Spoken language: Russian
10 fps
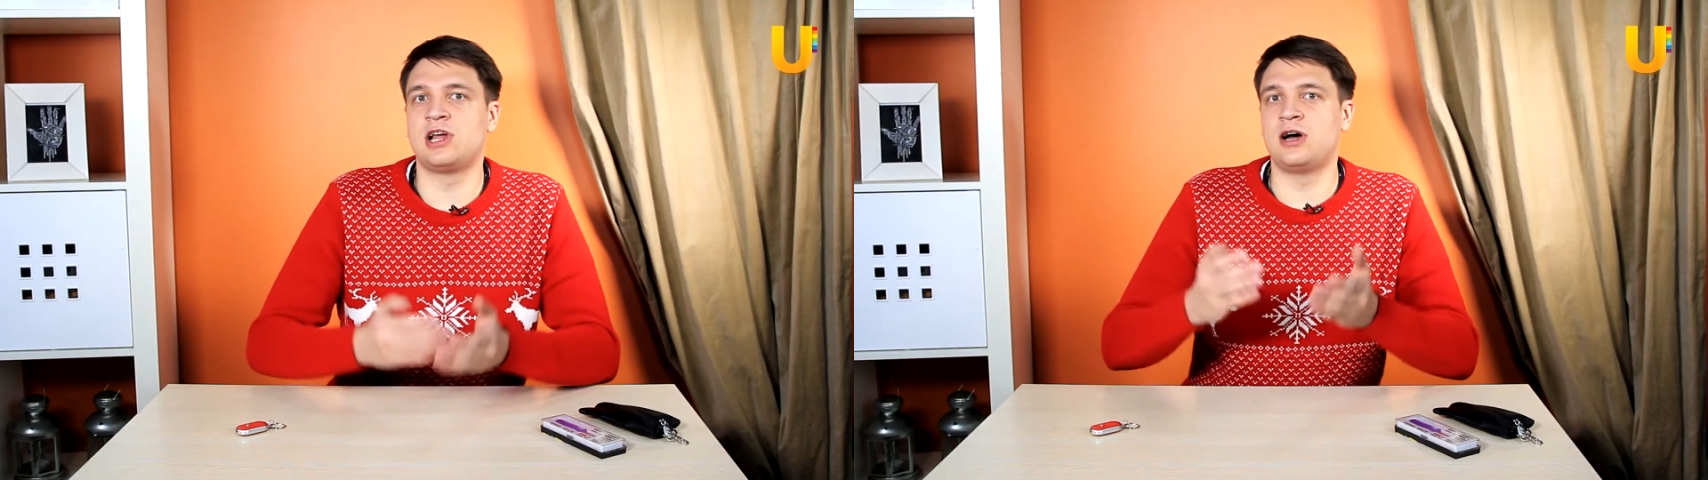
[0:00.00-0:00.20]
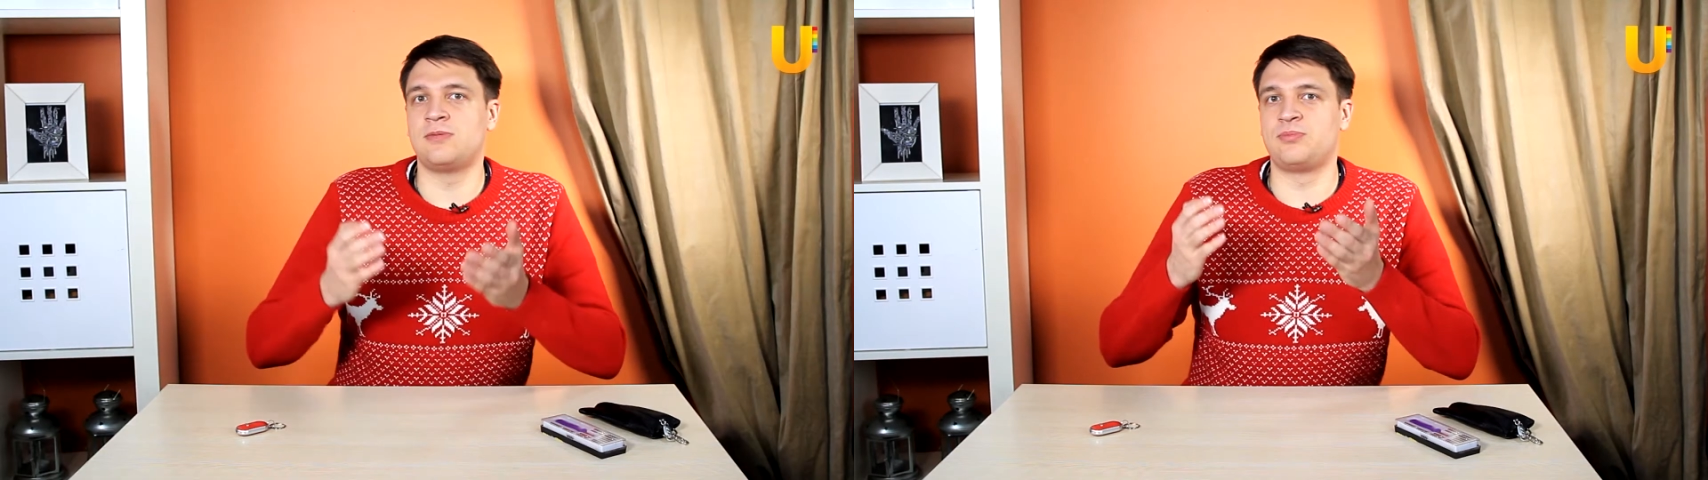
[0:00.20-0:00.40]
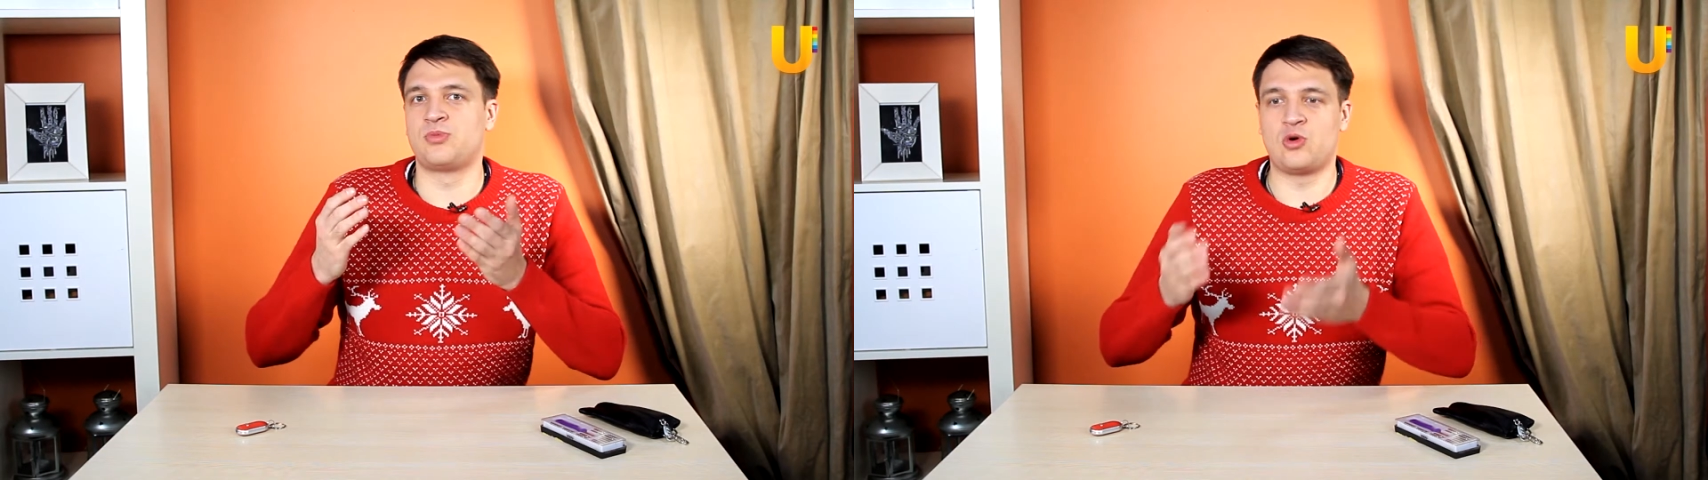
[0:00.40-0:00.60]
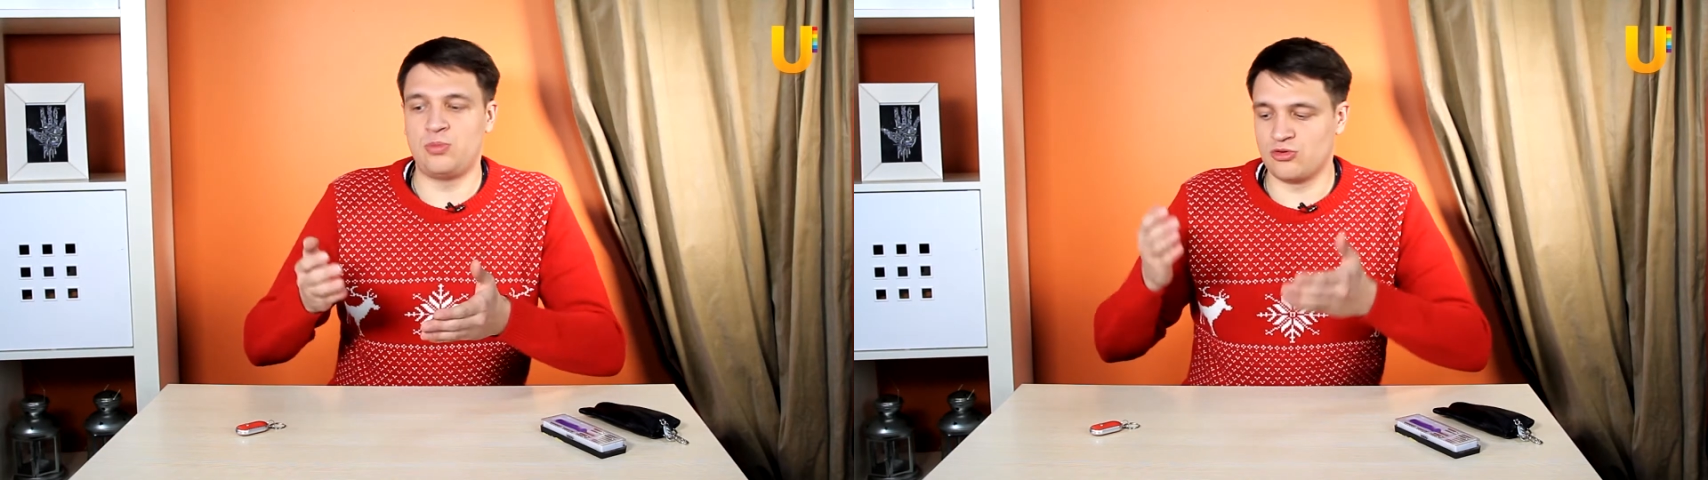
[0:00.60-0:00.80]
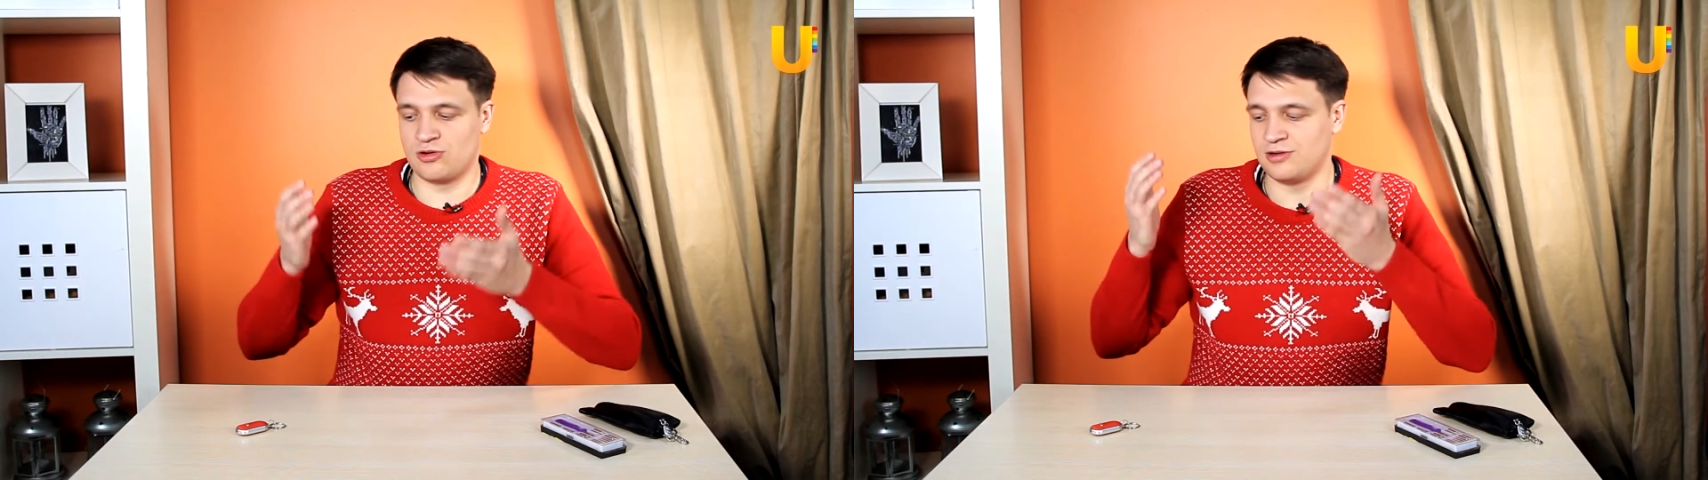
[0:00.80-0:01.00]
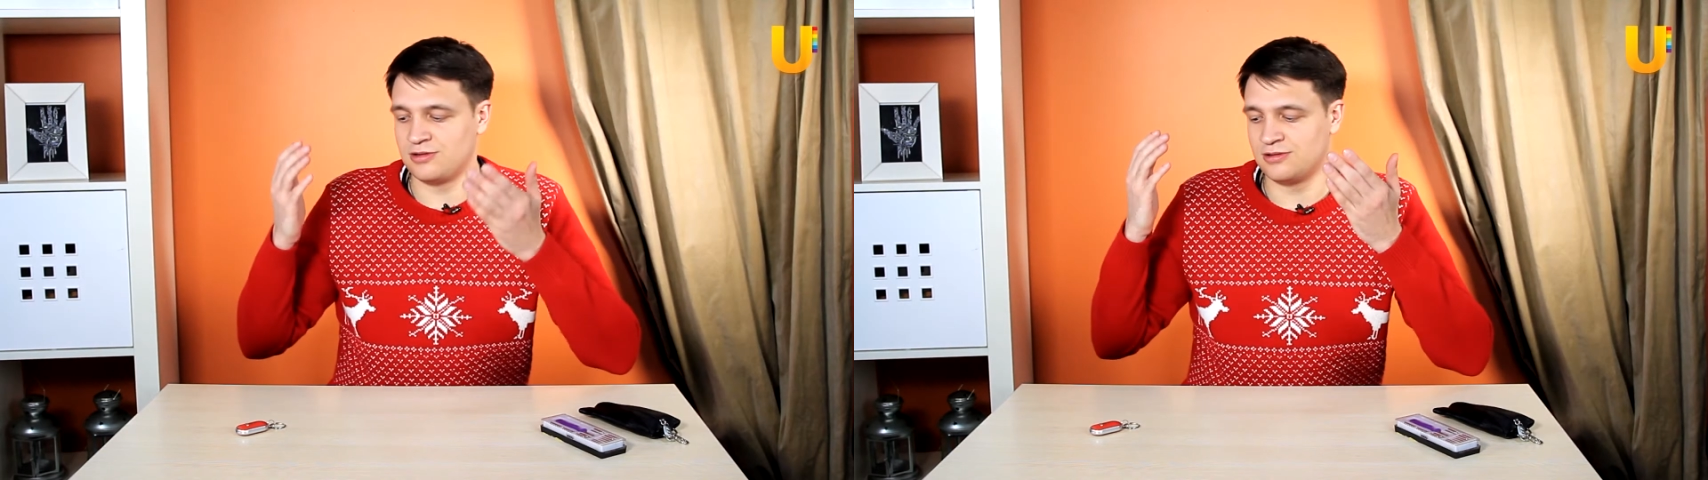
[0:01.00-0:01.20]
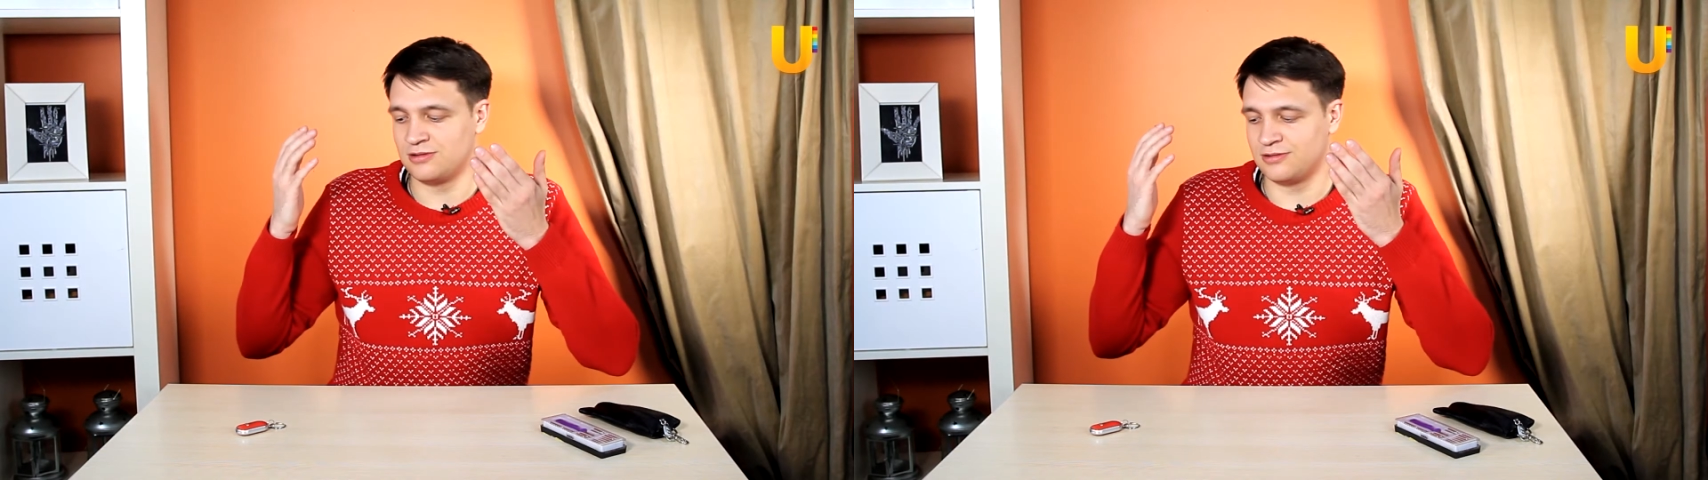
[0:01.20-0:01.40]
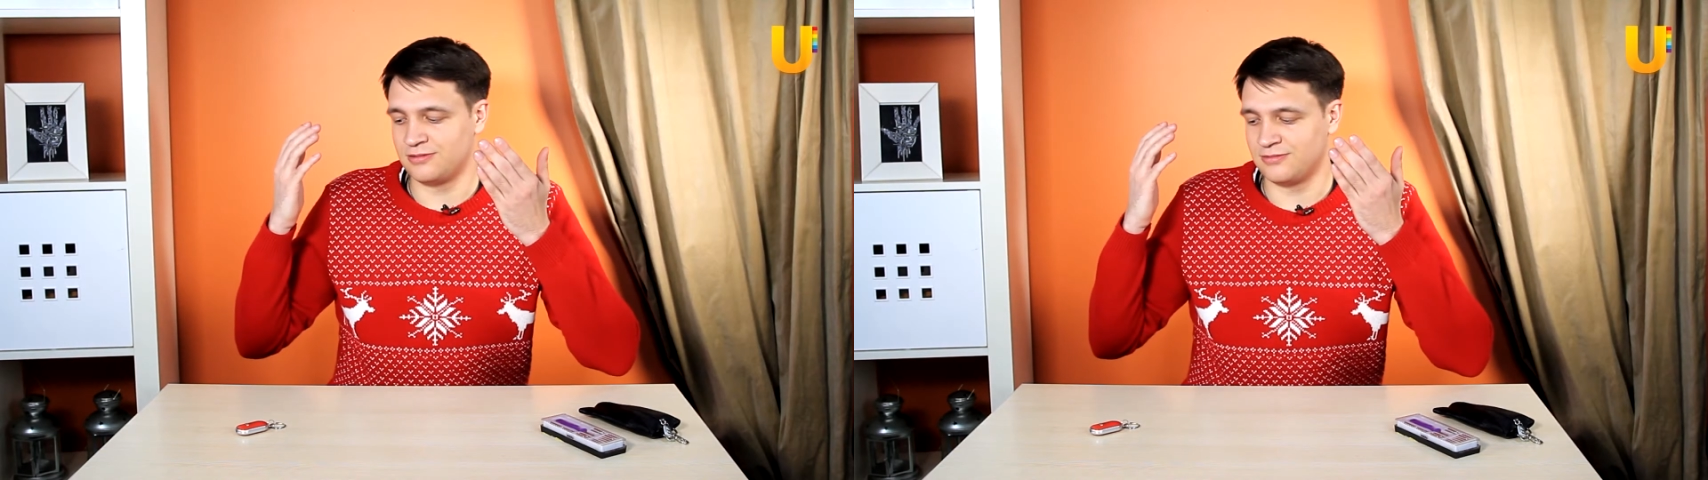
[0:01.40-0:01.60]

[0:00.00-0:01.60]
на пропуск э,